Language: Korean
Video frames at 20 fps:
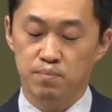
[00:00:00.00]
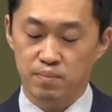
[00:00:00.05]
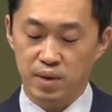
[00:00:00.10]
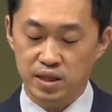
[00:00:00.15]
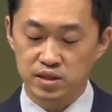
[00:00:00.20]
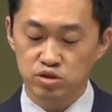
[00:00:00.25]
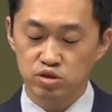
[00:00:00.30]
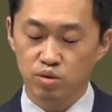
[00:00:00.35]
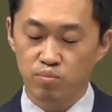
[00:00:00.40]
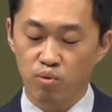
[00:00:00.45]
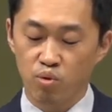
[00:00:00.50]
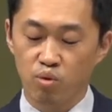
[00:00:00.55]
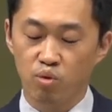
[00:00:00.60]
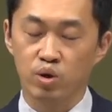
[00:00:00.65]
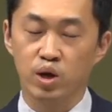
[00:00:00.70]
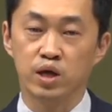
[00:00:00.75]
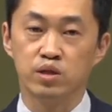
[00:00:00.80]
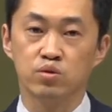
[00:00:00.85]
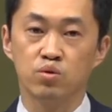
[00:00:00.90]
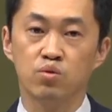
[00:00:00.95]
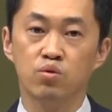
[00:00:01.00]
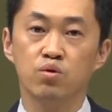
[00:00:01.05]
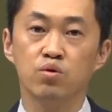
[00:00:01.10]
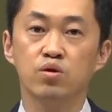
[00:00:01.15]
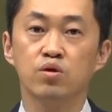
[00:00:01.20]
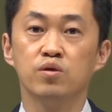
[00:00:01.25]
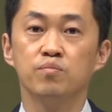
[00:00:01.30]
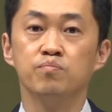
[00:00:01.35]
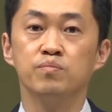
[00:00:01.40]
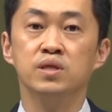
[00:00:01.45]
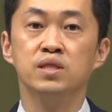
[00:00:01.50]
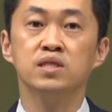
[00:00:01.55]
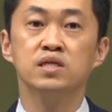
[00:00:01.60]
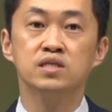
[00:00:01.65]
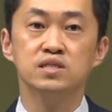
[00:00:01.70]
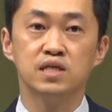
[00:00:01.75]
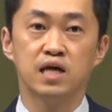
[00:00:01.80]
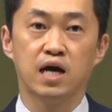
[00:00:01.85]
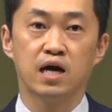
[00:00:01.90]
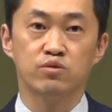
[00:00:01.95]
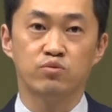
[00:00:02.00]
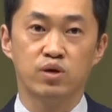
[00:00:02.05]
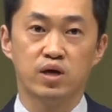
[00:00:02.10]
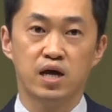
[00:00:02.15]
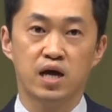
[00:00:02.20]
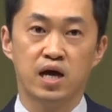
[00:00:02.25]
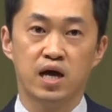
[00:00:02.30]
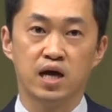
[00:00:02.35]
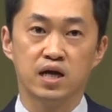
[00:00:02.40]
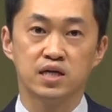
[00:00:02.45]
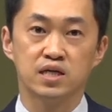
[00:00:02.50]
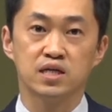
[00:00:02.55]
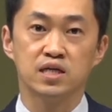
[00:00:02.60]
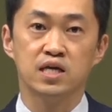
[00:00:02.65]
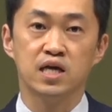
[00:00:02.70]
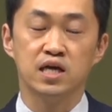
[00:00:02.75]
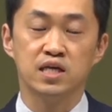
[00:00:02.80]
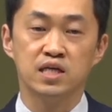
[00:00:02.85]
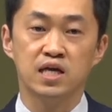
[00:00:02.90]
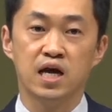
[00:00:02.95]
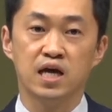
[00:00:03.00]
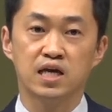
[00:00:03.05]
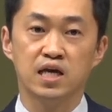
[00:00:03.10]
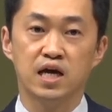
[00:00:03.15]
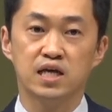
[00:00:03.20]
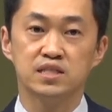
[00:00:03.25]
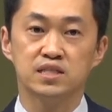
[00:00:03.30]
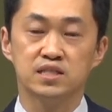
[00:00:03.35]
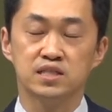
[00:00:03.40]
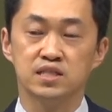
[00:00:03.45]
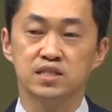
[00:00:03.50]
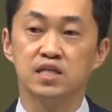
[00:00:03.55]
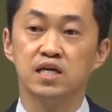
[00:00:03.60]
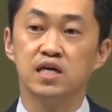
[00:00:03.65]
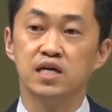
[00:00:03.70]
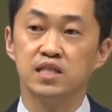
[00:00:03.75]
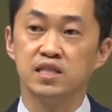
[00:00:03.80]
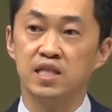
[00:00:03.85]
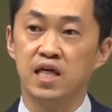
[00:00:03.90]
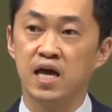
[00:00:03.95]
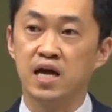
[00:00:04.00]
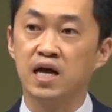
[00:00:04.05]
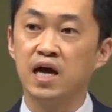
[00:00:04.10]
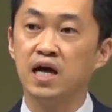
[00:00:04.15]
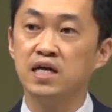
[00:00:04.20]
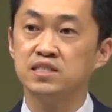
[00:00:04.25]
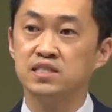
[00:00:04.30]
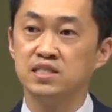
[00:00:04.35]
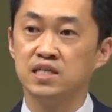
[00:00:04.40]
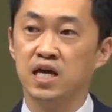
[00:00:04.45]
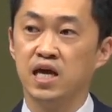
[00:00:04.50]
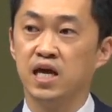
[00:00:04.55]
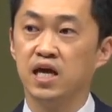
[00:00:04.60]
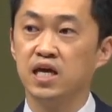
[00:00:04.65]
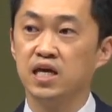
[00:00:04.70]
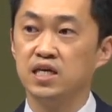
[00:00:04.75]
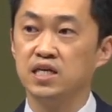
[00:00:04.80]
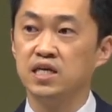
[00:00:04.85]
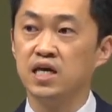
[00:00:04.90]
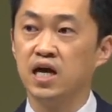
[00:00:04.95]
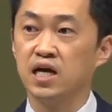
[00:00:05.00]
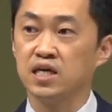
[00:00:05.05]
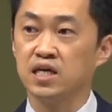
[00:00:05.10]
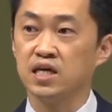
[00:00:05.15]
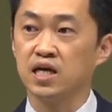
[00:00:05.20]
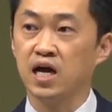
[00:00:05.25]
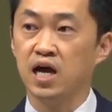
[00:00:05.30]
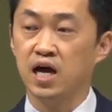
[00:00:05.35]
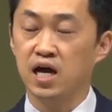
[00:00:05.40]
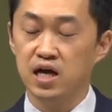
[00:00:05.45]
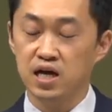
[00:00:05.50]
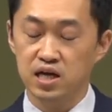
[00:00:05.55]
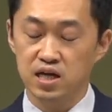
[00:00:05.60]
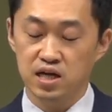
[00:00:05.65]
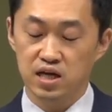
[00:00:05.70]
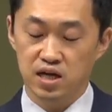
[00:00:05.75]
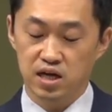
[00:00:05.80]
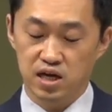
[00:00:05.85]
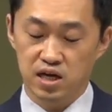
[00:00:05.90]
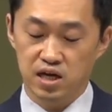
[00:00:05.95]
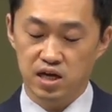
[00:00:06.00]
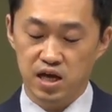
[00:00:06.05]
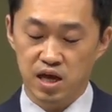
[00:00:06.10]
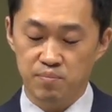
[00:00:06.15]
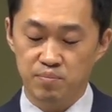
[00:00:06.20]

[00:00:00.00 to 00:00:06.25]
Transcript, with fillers: 만져보고라도 믿는 자가 되라 그렇게 이야기하시는 네 가지의 이야기가 아,